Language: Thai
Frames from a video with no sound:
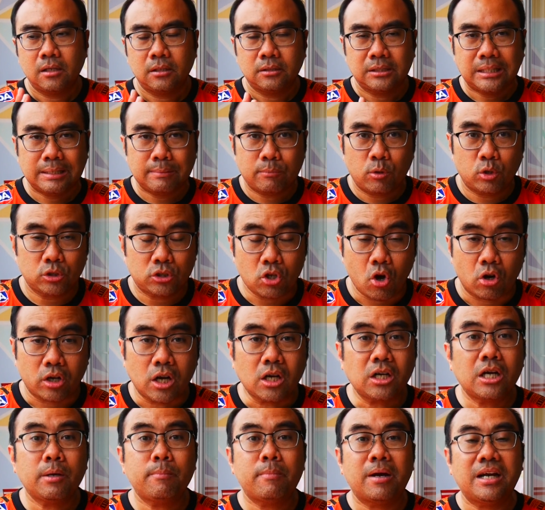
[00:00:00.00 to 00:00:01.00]
สโมสรก็
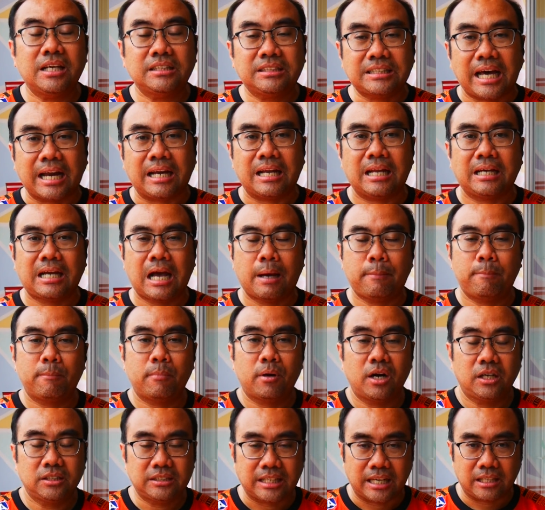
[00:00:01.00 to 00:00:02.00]
คือบริษัทนะครับ บ
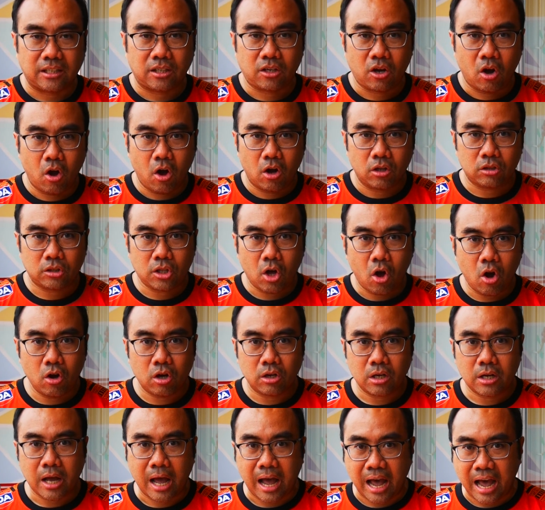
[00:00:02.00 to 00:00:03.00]
ริษัทก็ต้อง
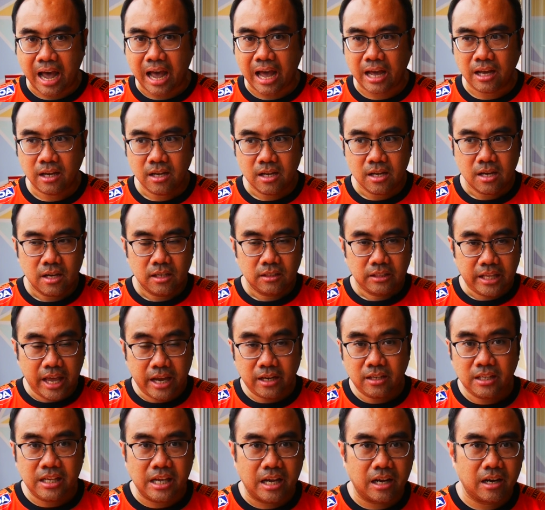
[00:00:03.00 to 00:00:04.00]
หาเทค
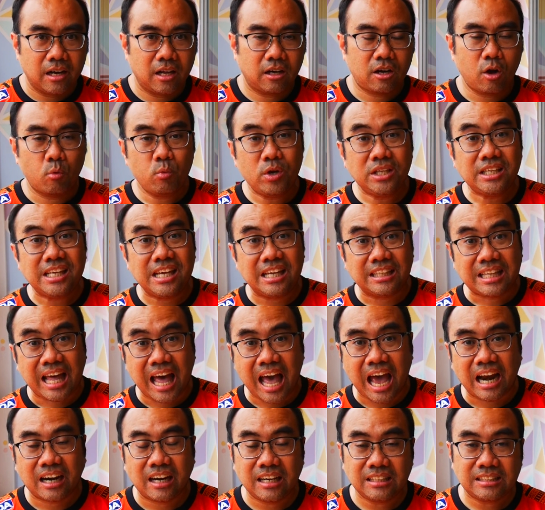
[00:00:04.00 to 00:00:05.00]
นิคและก็วิธีทา
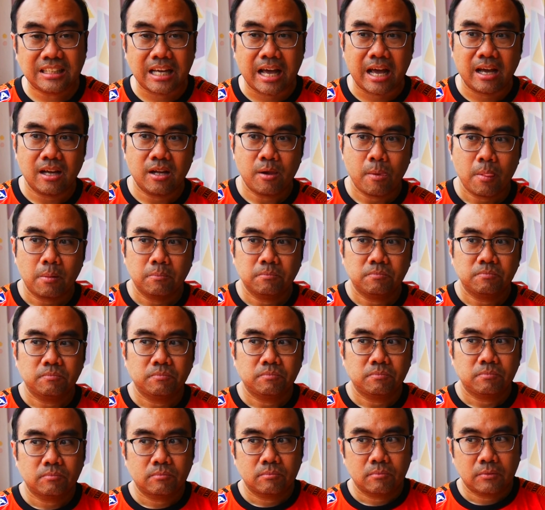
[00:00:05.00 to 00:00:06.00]
งที่จะ
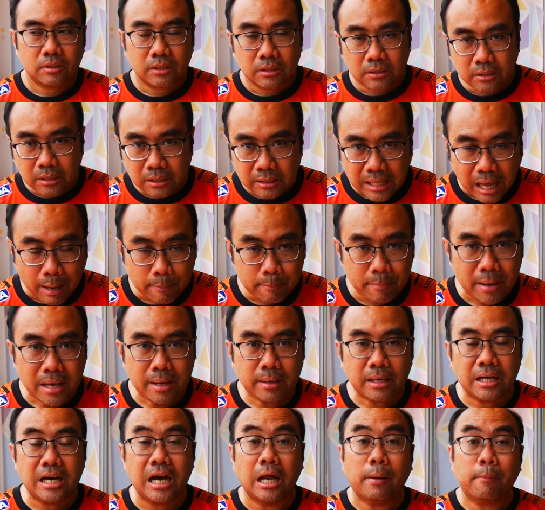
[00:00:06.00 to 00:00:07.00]
ทำให้
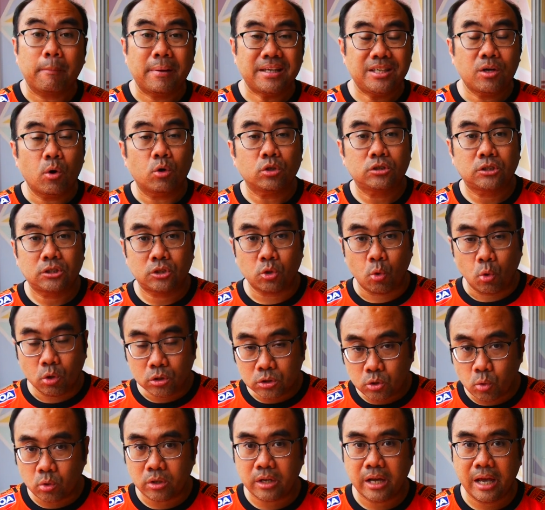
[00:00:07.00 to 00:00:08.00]
เกิดประโยชน์สูง
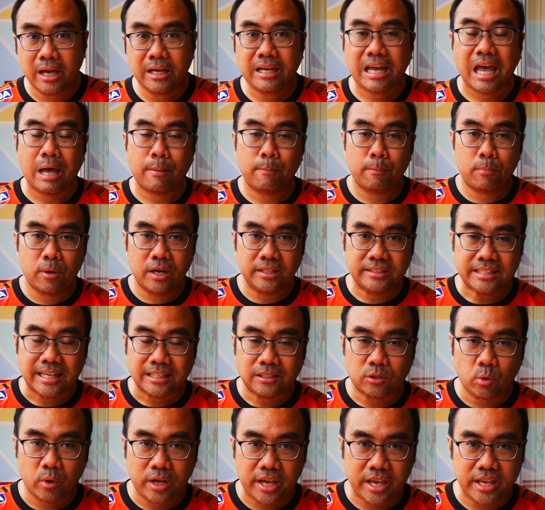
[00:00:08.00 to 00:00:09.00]
สุดให้แก่บริษัท
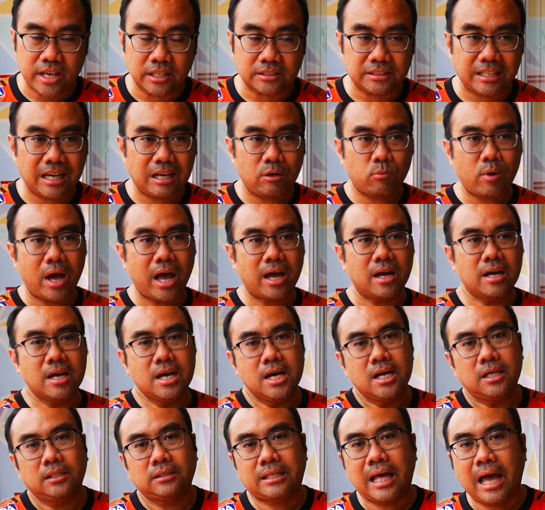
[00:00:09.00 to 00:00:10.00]
ตัวเองอย่างเช่นว่า
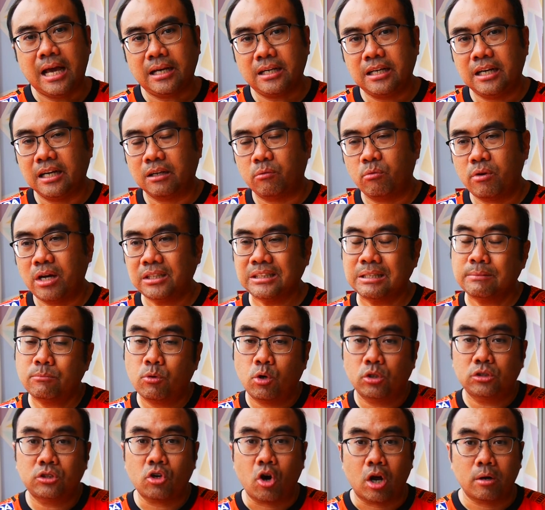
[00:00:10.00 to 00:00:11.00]
ถ้าเกิดว่าสโม
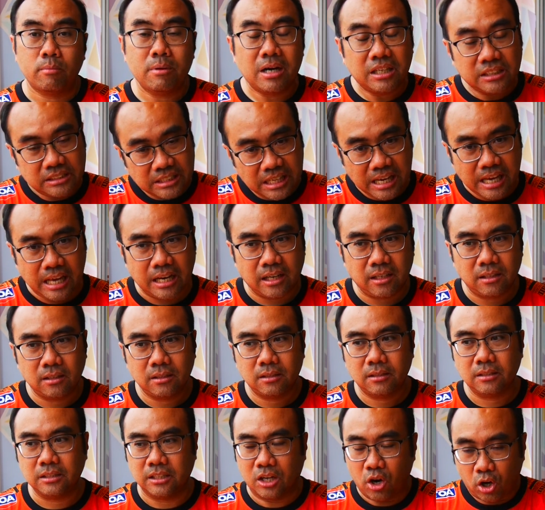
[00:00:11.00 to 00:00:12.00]
สรเมืองจีน
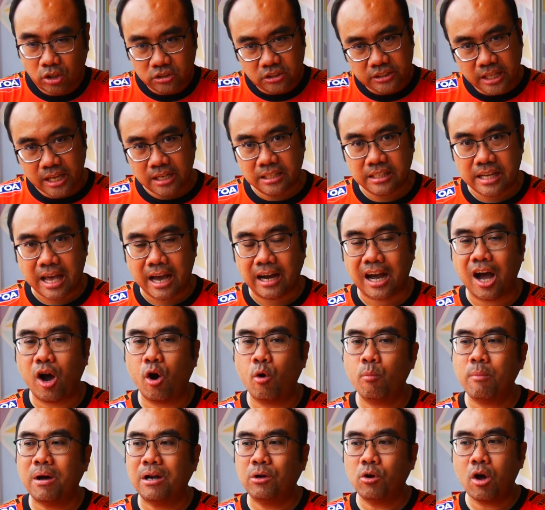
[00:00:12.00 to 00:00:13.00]
หรือออสเตรเลียเขา
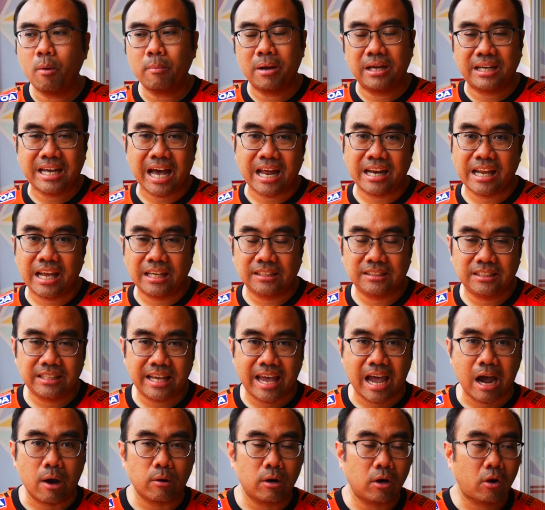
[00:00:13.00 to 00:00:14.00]
มาร่วมรายการ
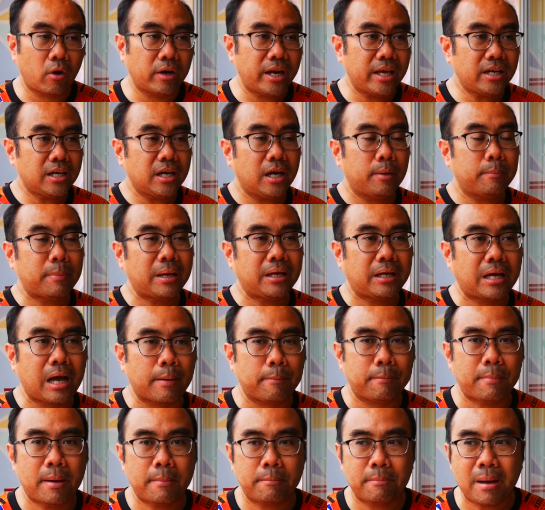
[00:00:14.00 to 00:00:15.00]
ACL แล้วเขาได้เงินไปกลับ
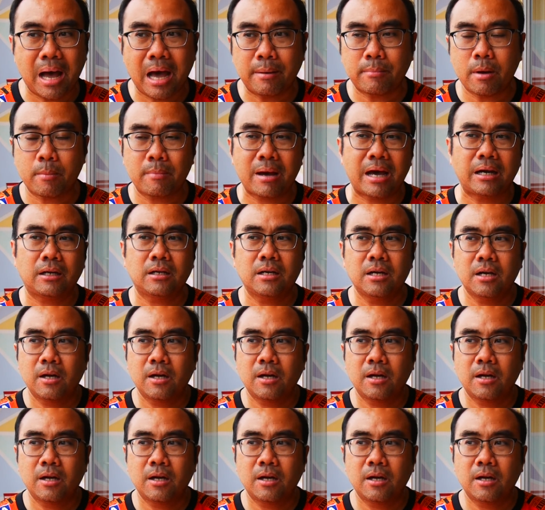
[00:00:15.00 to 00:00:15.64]
ไปบ้านประมาณ